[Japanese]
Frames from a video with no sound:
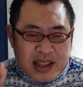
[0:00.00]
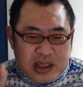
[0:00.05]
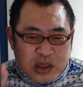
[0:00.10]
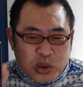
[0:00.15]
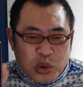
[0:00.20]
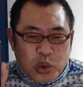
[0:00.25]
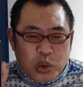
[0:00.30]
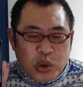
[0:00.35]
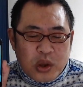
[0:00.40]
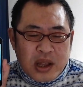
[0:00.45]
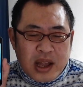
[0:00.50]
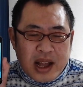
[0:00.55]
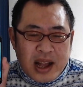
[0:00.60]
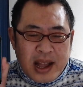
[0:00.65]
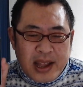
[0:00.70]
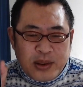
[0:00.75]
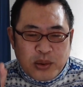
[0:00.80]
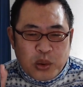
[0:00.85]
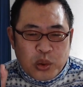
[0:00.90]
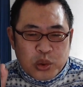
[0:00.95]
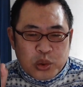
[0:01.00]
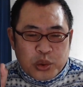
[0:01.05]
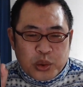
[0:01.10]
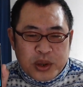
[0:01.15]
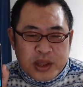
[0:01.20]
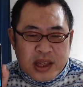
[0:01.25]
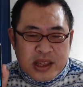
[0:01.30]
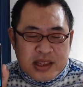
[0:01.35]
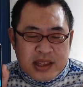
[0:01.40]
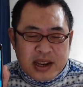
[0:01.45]
さっと iPhone を
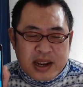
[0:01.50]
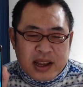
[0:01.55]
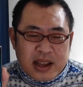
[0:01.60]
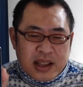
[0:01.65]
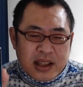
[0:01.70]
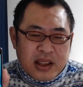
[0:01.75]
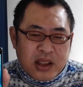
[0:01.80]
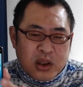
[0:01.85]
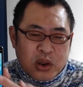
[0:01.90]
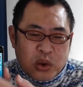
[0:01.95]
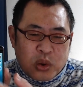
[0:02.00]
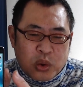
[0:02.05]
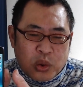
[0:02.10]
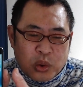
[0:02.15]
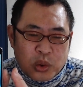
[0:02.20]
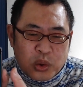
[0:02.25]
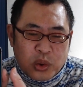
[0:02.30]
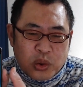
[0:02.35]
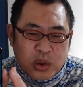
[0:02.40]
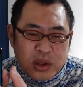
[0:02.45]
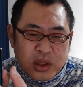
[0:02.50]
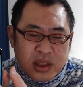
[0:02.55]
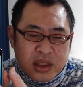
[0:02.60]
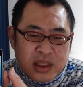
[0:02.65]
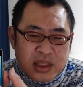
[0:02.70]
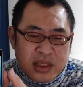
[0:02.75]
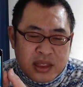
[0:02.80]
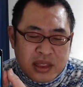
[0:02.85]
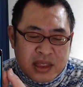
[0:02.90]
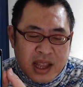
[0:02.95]
取り出したら、この
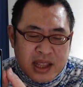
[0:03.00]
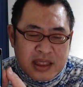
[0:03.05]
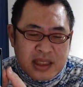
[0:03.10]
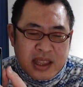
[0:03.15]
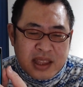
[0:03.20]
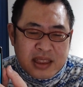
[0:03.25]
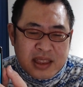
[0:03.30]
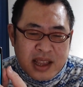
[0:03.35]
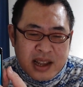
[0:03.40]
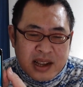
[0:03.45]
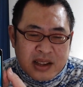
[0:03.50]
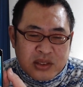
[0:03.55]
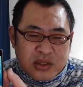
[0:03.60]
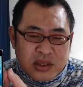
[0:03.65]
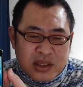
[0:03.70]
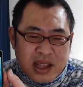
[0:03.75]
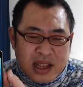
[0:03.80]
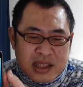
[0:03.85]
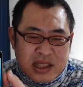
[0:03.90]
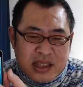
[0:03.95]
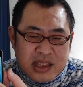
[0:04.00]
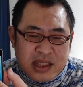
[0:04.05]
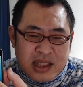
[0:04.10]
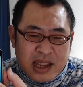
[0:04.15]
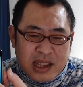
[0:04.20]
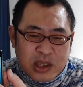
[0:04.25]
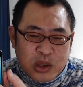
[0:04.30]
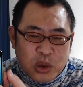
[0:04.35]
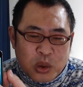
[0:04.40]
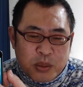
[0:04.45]
何年何月何
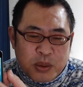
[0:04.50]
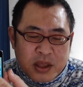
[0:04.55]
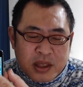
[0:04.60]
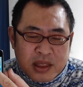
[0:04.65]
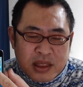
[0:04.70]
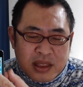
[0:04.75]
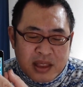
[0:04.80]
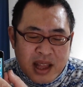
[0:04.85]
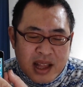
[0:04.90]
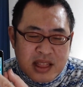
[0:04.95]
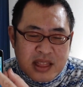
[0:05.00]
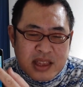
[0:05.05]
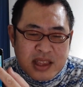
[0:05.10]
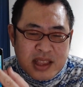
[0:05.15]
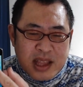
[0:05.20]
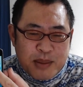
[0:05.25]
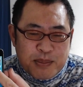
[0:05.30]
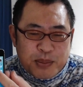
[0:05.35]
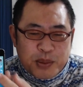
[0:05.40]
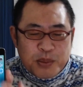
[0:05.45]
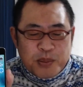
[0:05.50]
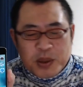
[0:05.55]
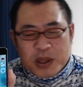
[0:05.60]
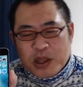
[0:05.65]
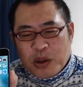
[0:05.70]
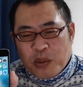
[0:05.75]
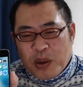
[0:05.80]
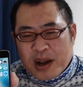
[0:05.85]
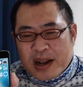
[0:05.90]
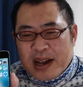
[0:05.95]
日何曜日、何時何分
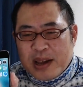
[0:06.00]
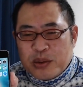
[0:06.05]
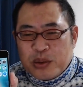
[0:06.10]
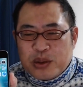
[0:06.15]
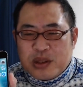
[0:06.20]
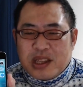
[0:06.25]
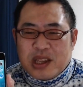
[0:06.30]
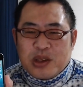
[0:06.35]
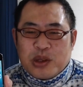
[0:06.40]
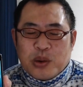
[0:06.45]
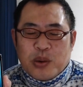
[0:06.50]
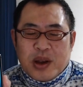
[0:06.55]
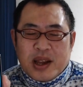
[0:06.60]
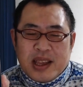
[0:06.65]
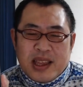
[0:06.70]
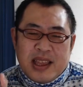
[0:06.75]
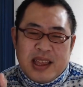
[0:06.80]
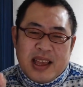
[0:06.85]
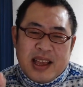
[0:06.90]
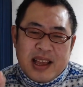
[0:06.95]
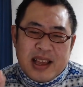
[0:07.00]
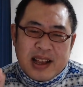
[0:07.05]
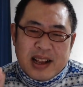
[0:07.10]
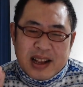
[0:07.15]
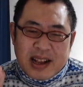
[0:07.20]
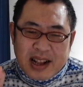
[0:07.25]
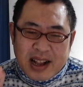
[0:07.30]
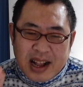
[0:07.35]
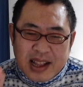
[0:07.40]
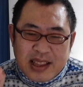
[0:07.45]
までわかるっていうのは
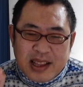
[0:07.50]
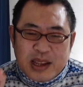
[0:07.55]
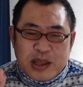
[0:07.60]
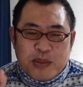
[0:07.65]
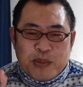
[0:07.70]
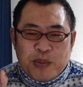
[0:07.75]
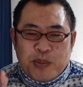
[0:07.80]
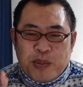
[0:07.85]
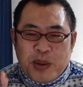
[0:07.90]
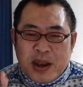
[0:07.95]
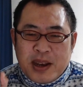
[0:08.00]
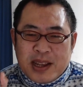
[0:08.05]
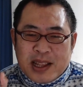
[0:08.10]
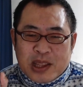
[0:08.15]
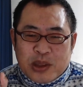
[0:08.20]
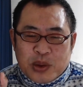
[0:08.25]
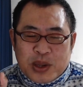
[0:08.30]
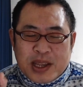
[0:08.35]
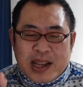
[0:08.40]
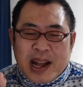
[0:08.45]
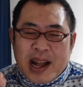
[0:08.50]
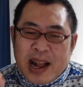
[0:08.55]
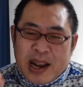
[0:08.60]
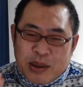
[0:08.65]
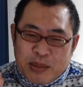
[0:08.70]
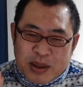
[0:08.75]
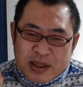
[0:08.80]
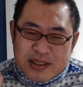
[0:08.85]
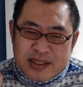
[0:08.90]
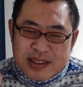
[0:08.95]
かなり便利な時が
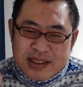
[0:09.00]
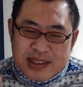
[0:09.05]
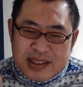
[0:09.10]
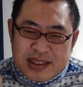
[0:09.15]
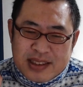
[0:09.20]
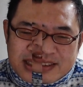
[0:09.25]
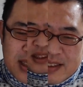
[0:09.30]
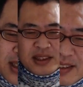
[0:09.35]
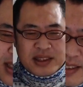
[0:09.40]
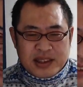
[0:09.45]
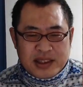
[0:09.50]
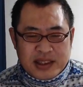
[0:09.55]
あります。